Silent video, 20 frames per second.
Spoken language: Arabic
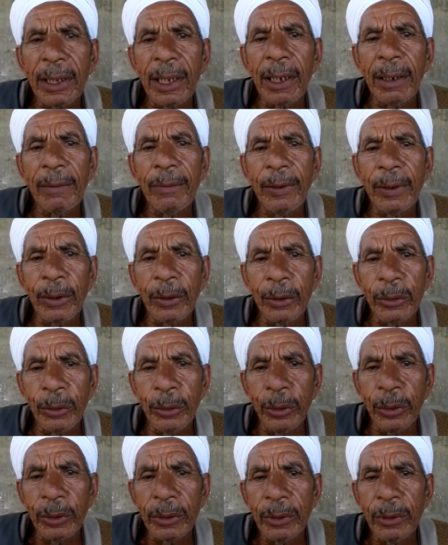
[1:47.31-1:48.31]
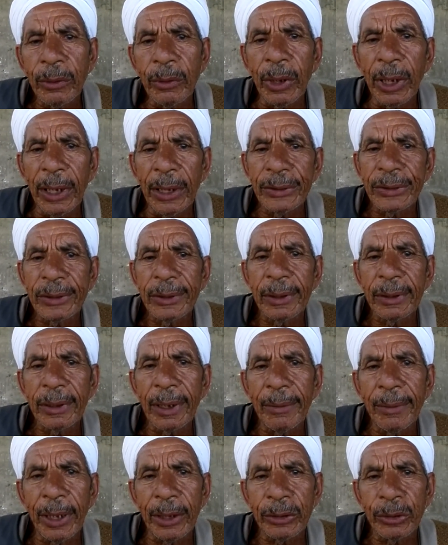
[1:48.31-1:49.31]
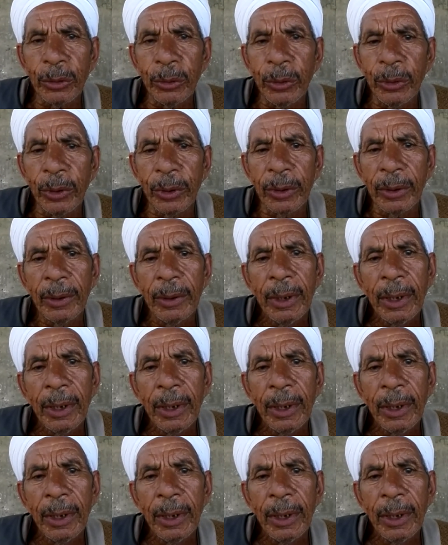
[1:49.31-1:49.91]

خلف الخطوط وعشت سبع شهور